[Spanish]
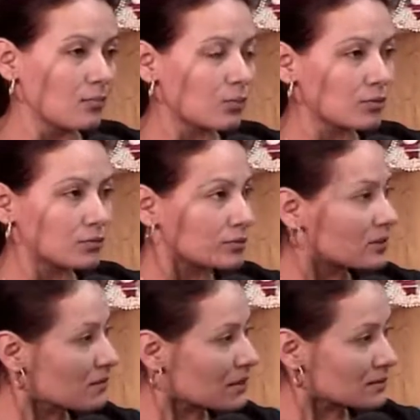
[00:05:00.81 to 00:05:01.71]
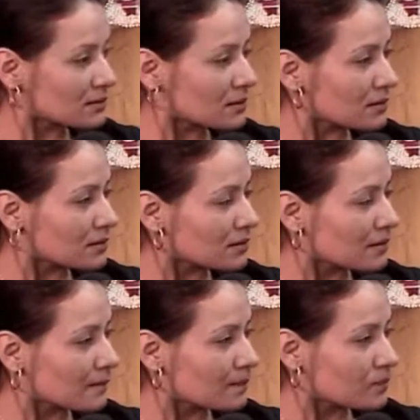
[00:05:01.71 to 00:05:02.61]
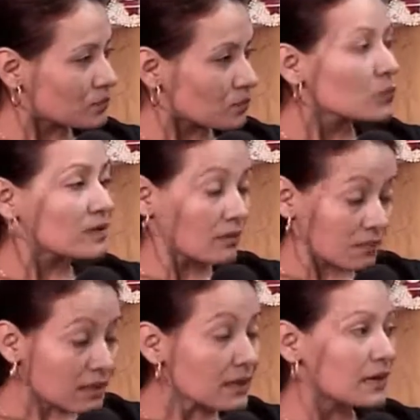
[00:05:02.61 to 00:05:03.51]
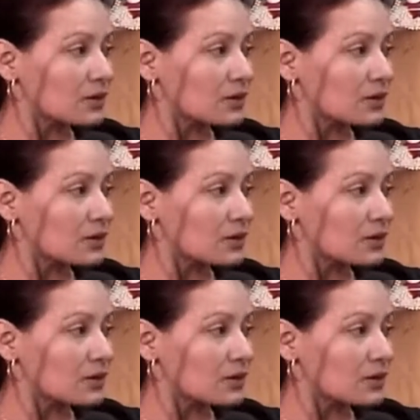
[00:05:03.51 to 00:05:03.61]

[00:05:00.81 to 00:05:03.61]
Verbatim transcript: por dónde más Doradal no San Miguel